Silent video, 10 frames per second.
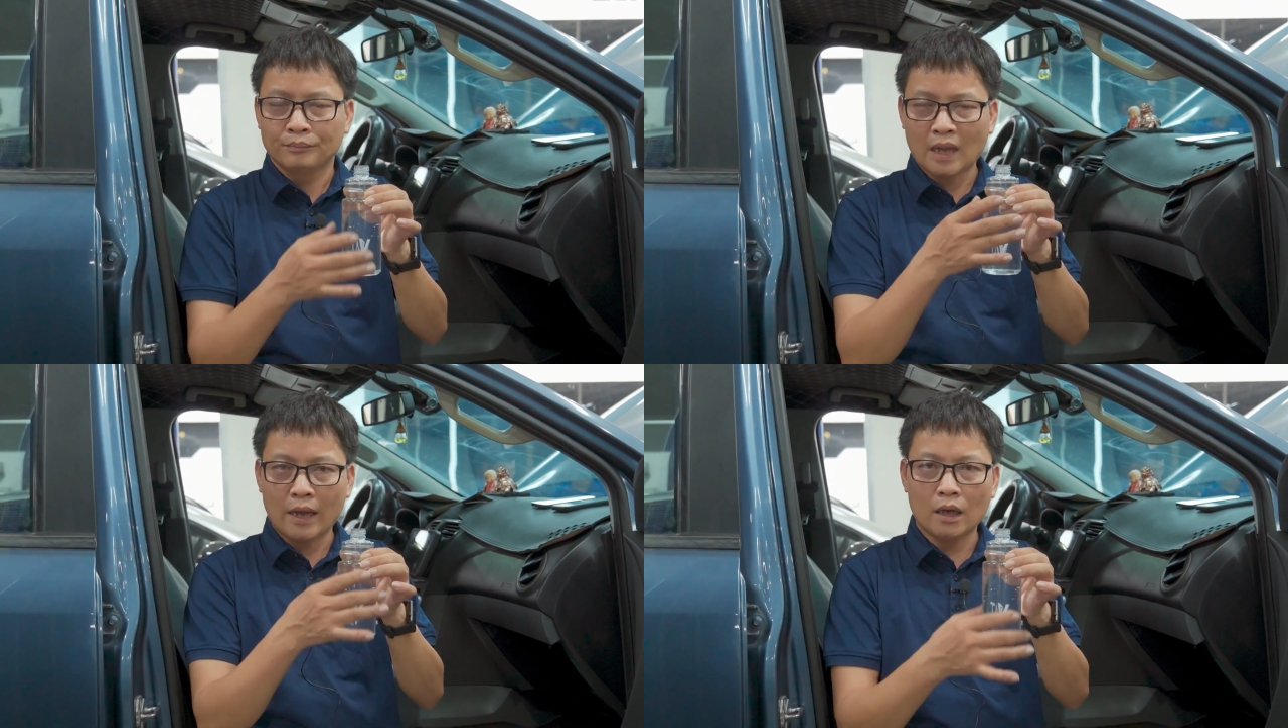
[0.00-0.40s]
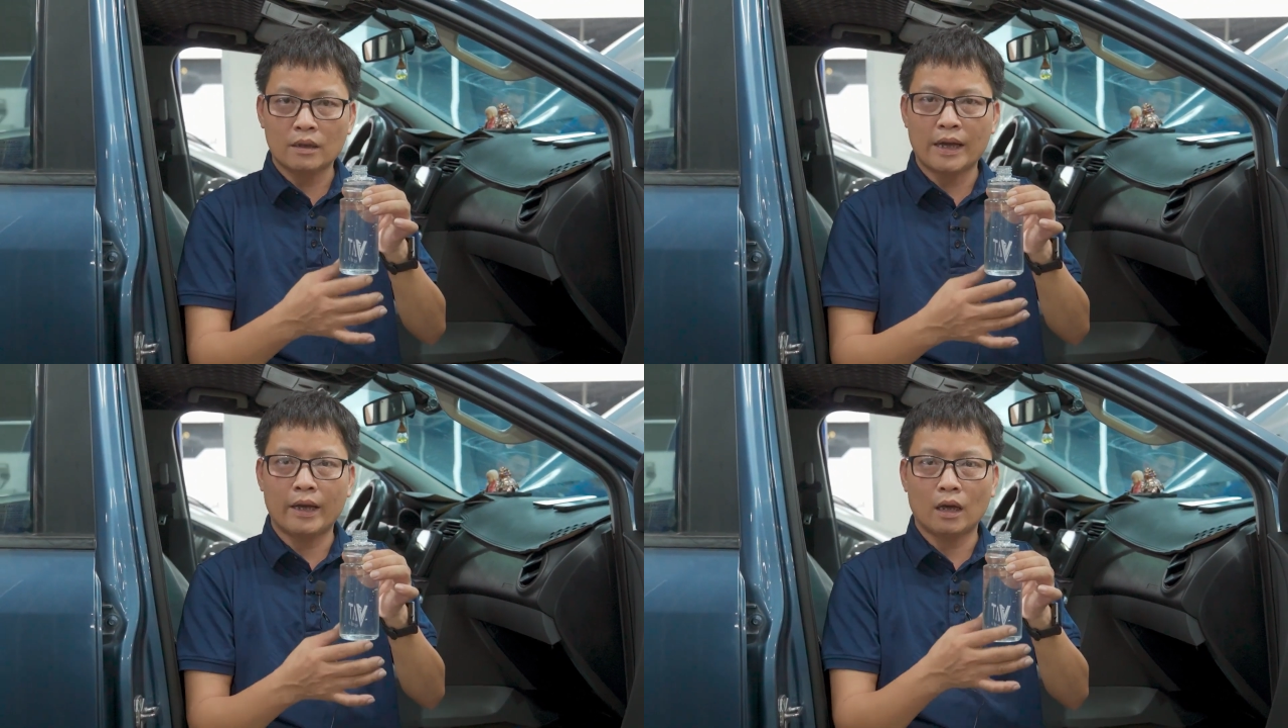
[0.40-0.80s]

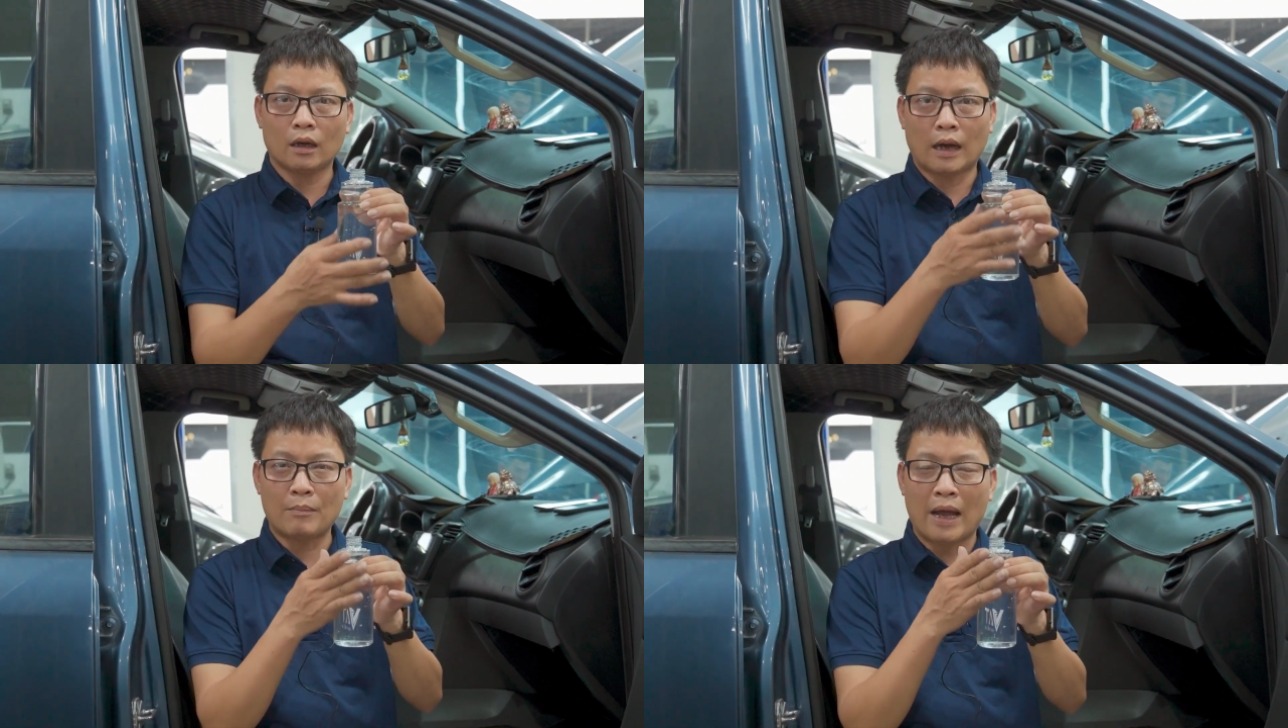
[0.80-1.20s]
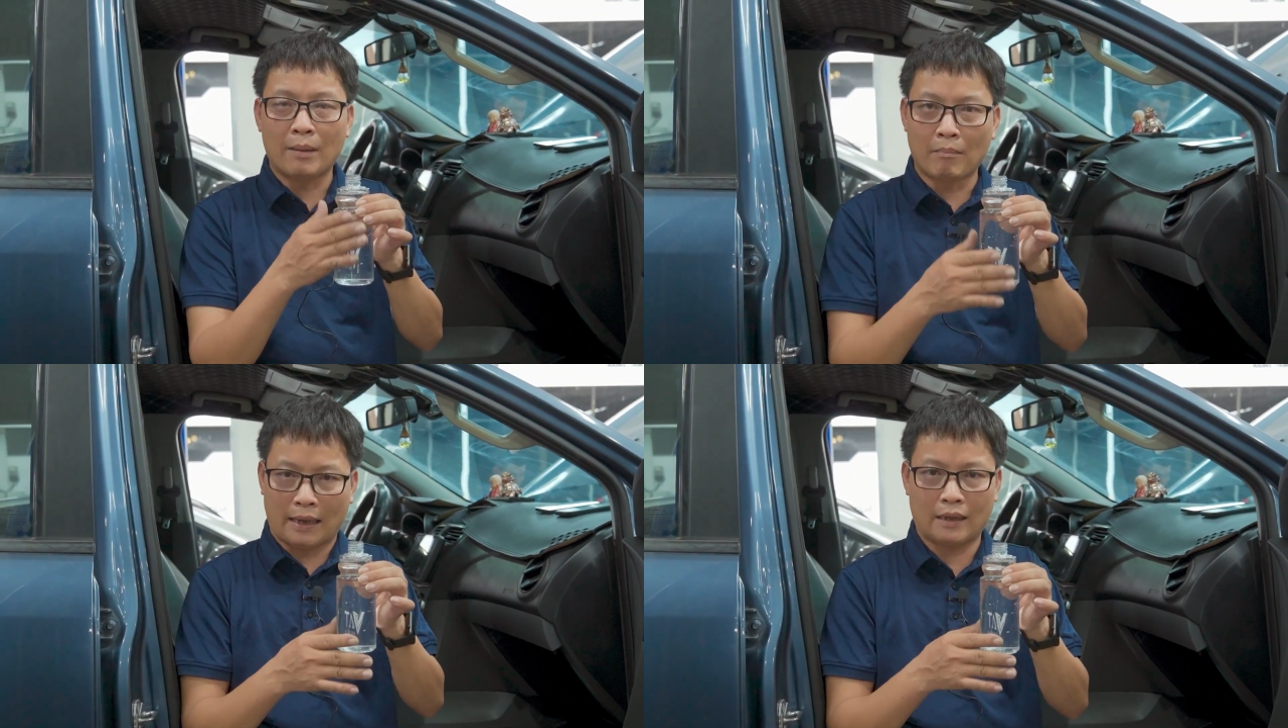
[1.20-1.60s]
lên trên cái
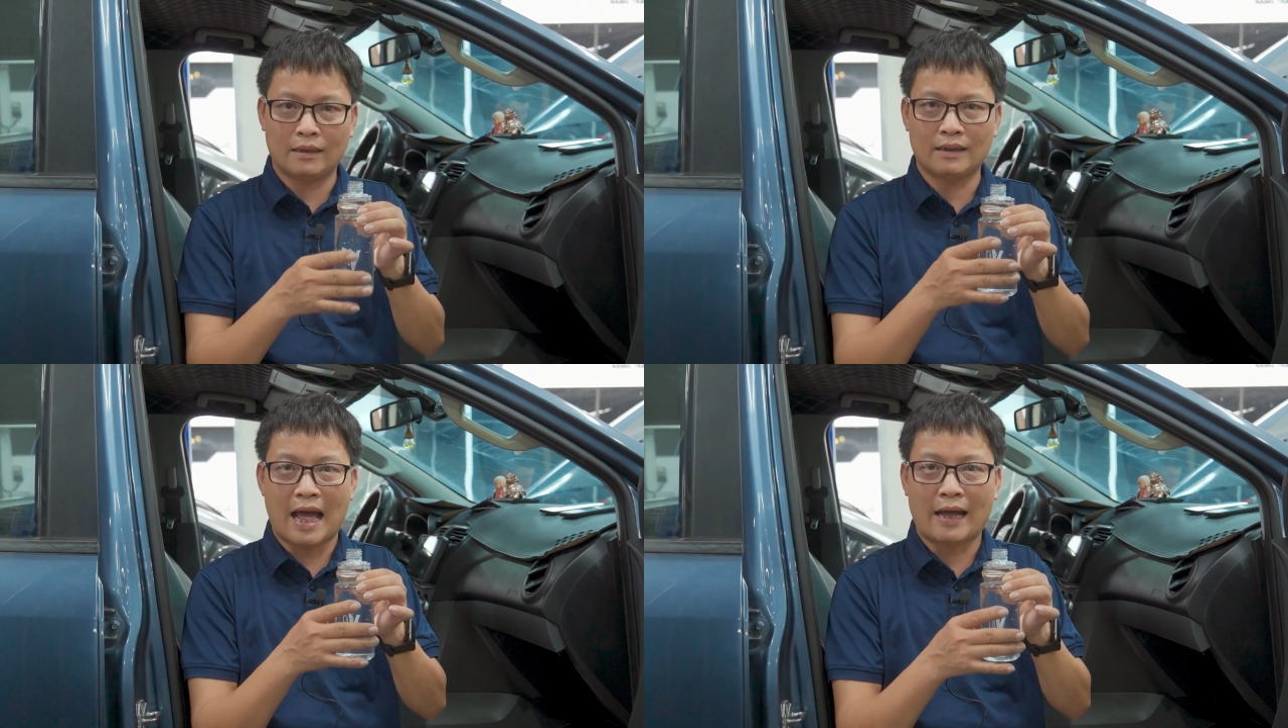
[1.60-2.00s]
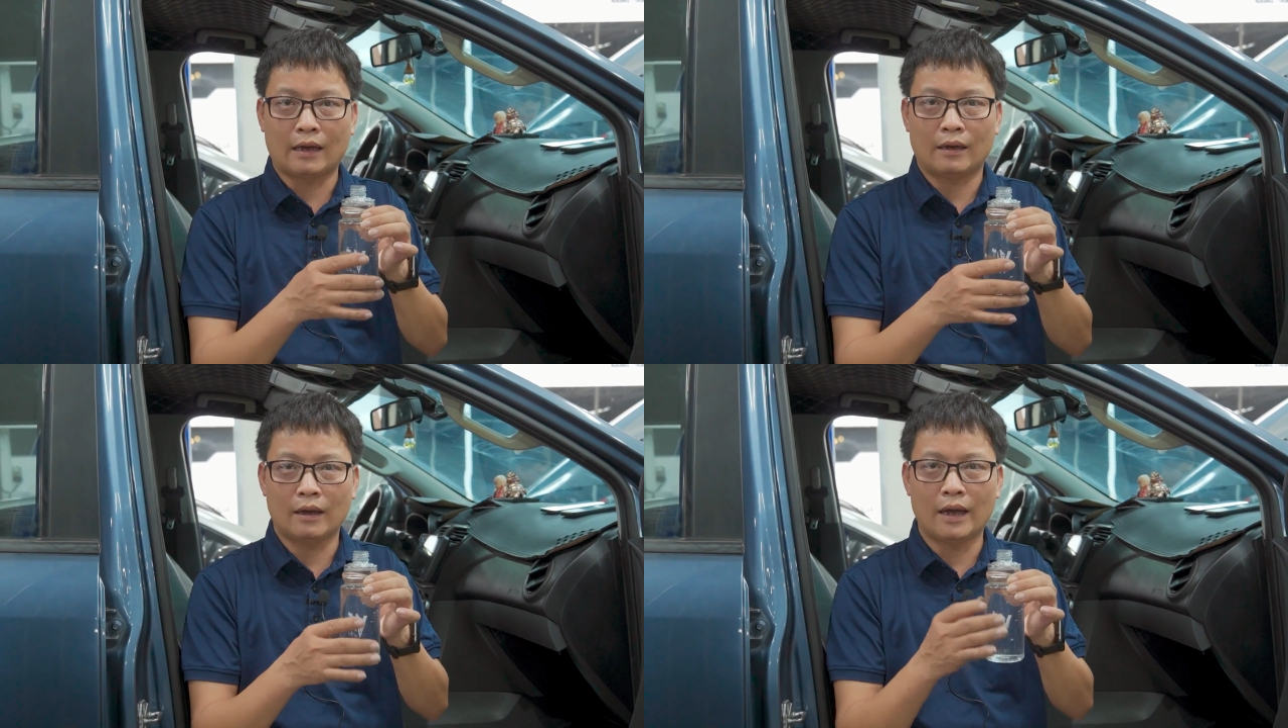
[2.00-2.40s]
bề mặt
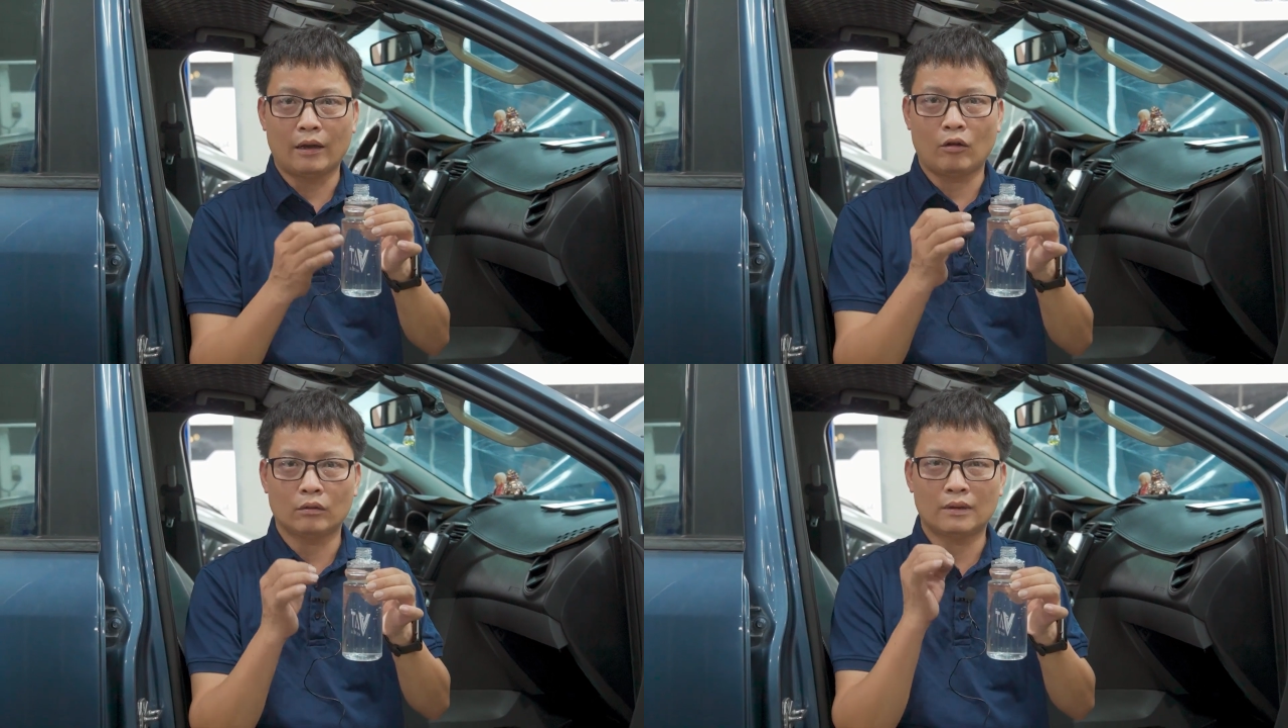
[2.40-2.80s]
dàn để